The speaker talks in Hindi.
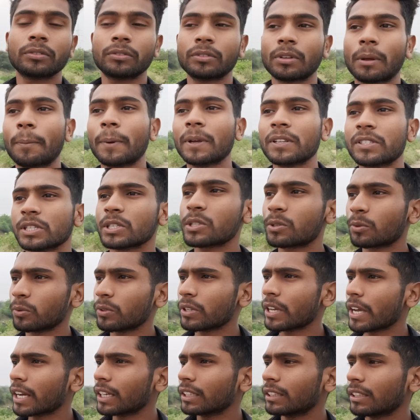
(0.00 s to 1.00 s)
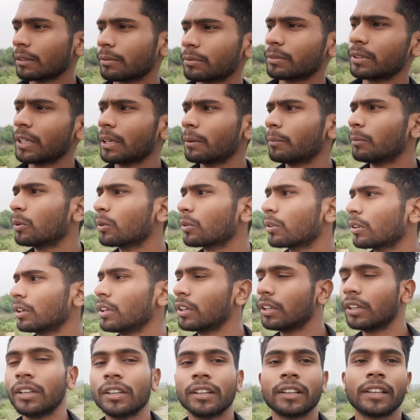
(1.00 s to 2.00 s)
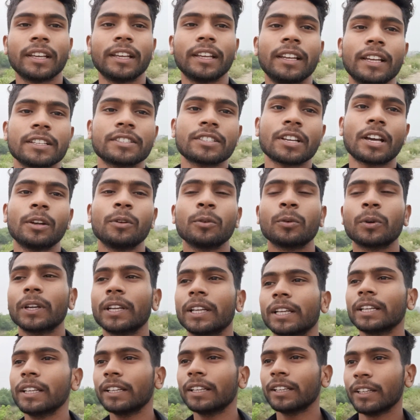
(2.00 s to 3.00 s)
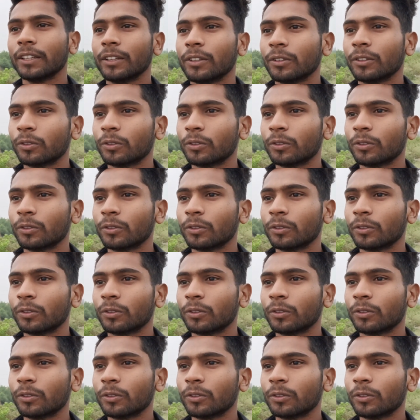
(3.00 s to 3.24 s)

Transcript: सफा चट हो जाएगा तब से हम लोग खेलना चालू करेंगे